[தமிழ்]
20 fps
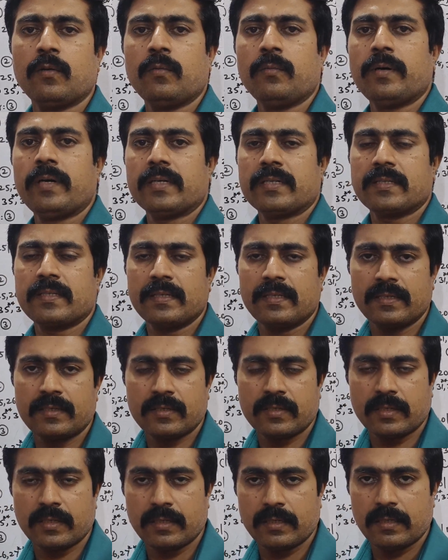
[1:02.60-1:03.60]
டூ மார்க்ஸ்
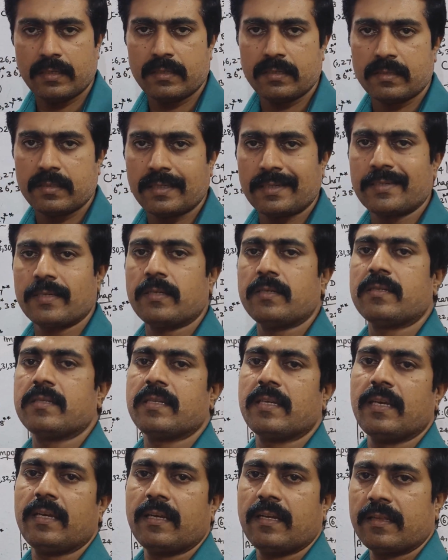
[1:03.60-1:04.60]
செக்ஷன்
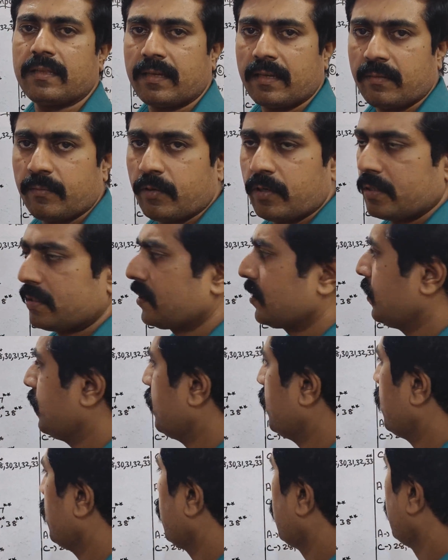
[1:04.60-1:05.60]
சின்னா த்ரீ மார்க்ஸ்
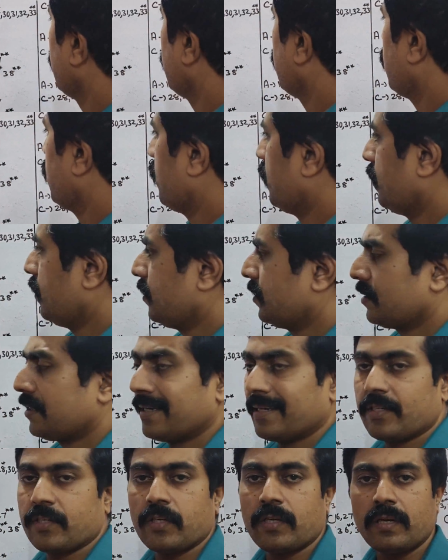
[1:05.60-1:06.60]

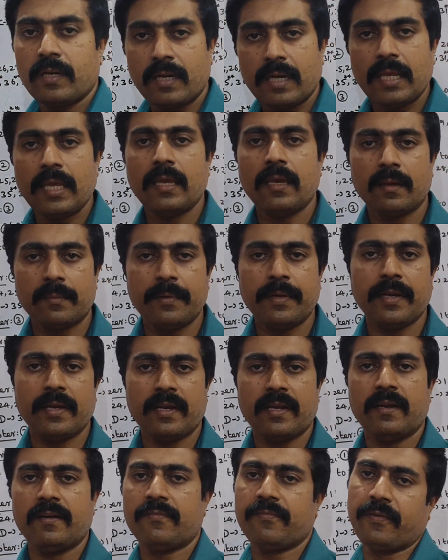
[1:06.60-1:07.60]
செக்ஷன் டி
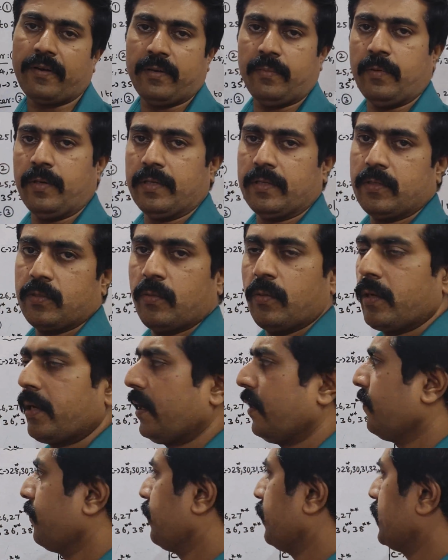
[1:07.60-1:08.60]
அப்படின்னா ஃபைவ் மார்க்ஸ்
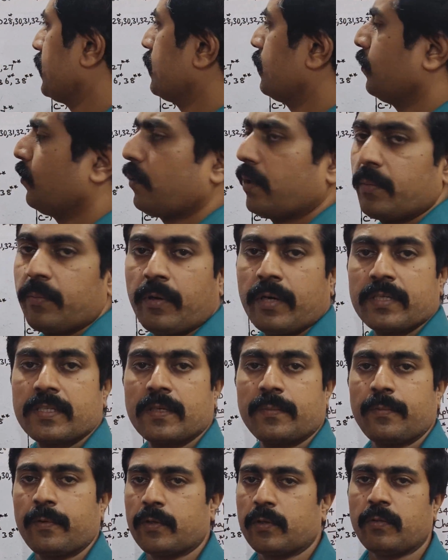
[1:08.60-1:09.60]
ஓகே ஃபர்ஸ்ட் ஒன்
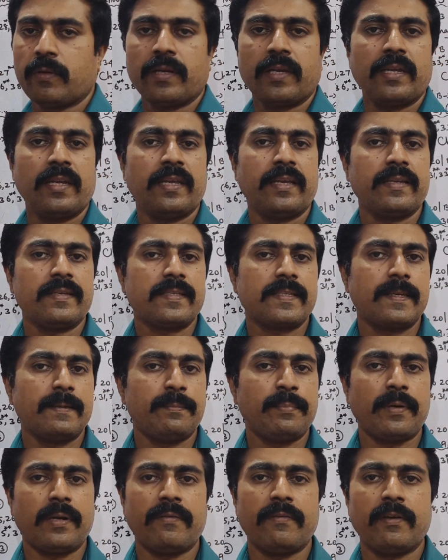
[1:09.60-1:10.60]
மார்க்ஸை பொறுத்த வரைக்கும் நீங்க
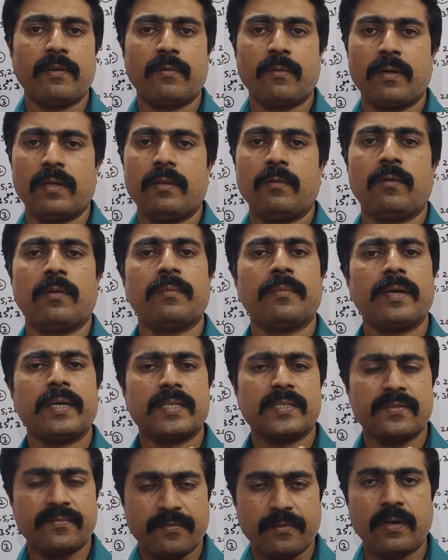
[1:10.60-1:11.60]
ஸ்கிப் பண்ணவே கூடாது ஒன்
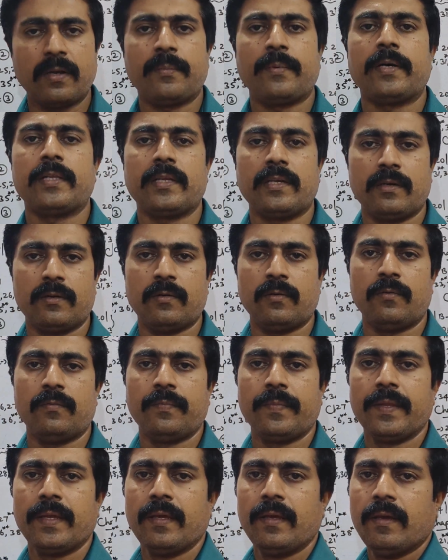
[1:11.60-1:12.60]
மார்க்ஸ் ஃபுல்லா பார்த்தாகணும்
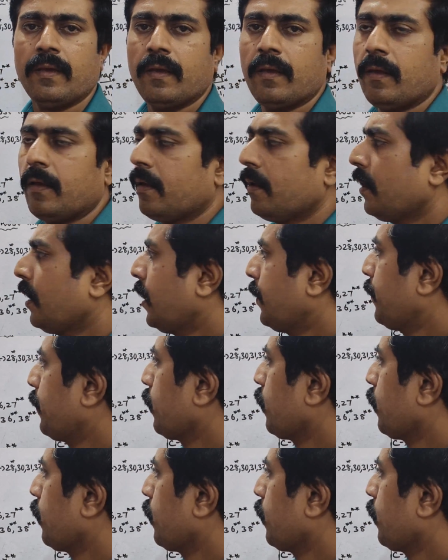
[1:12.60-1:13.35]
அப்ப